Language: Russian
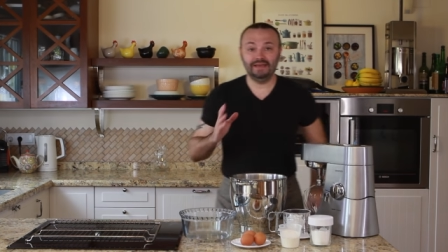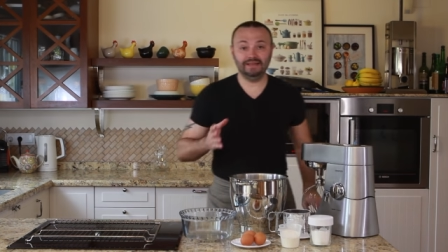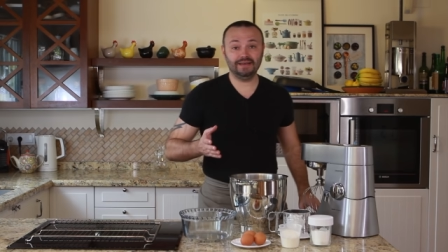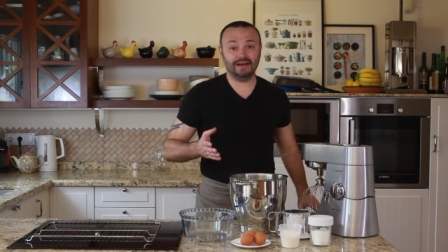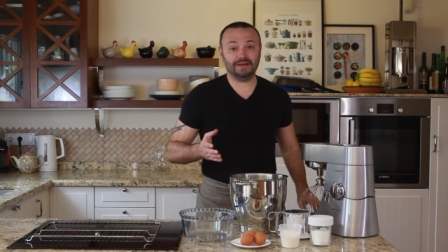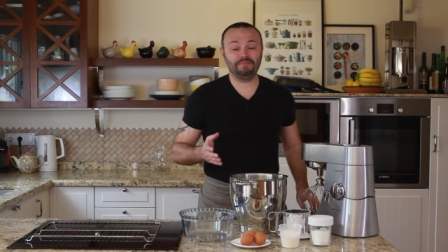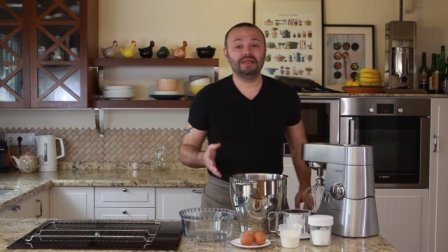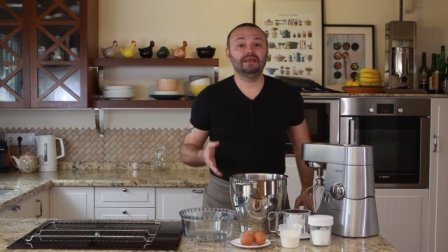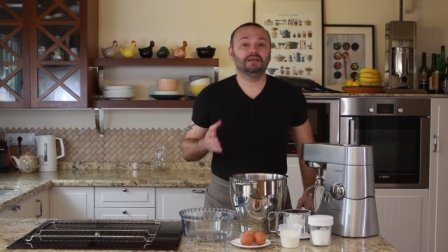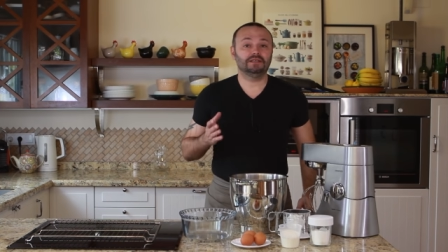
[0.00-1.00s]
Итак,
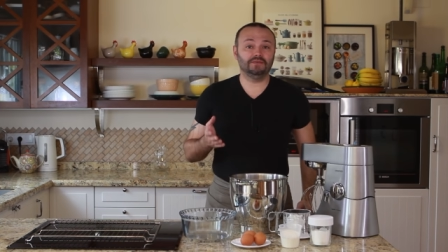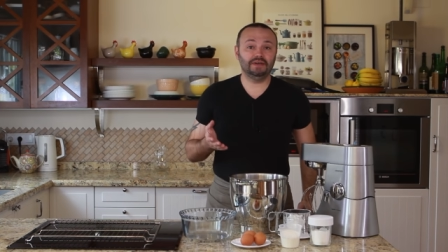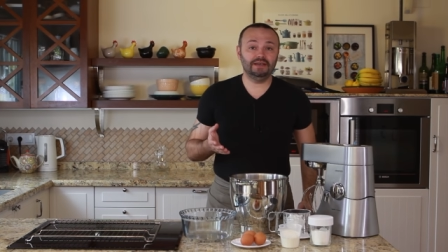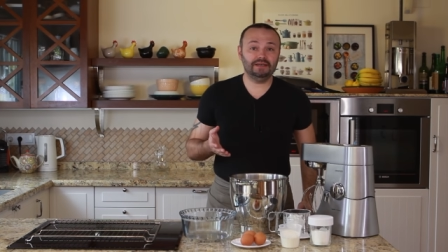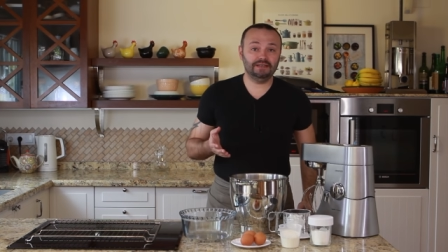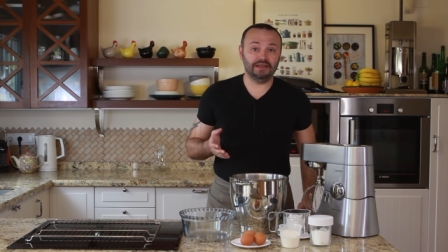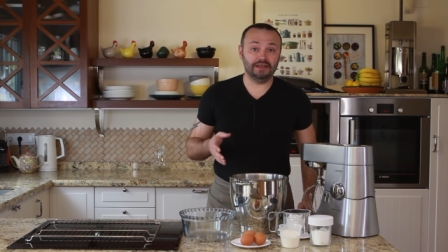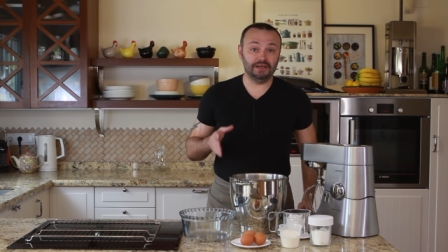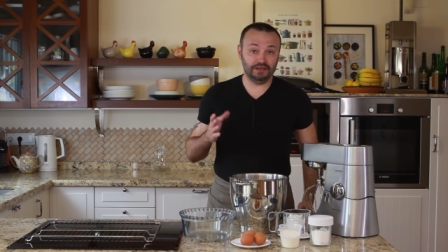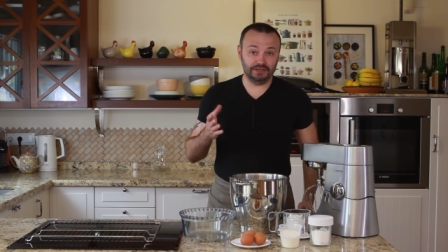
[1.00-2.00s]
Савоярди
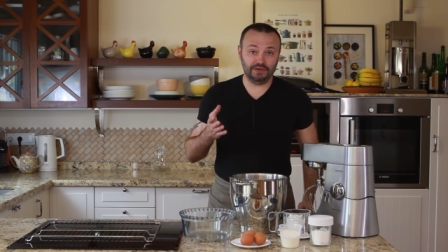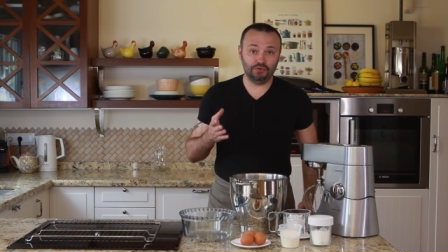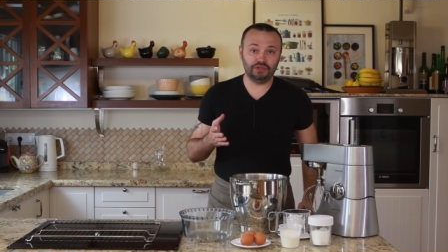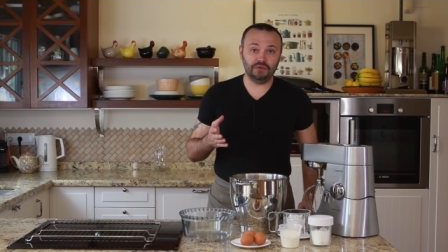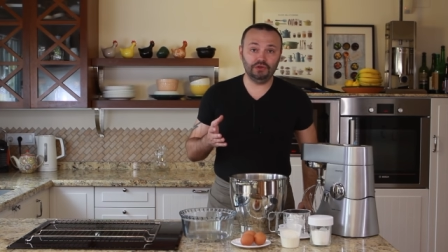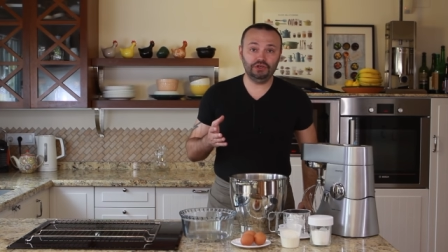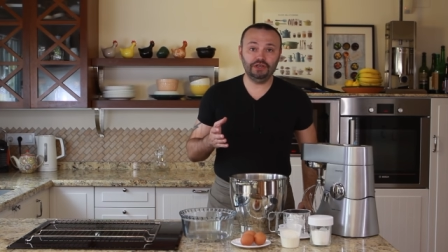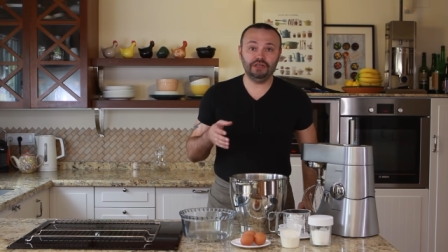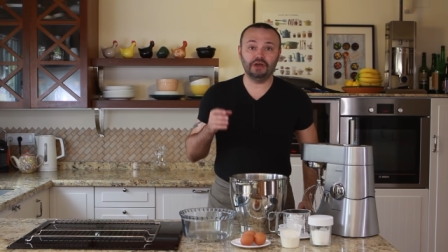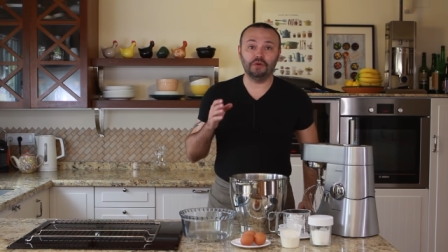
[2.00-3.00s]
или савойское
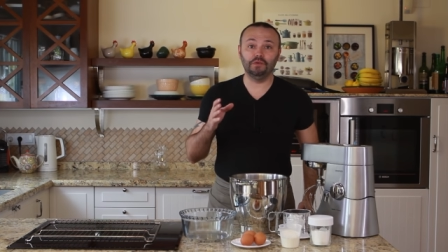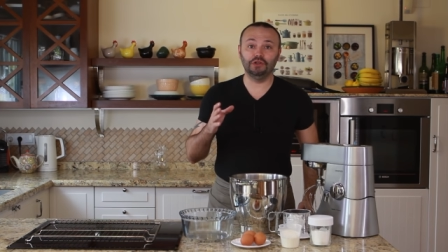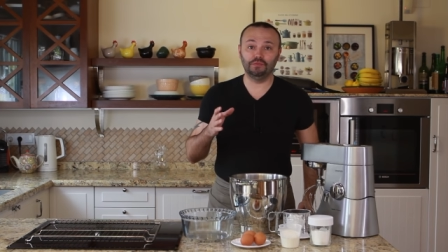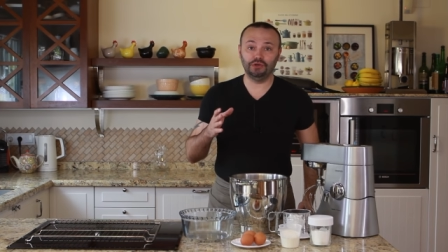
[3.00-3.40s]
печенье было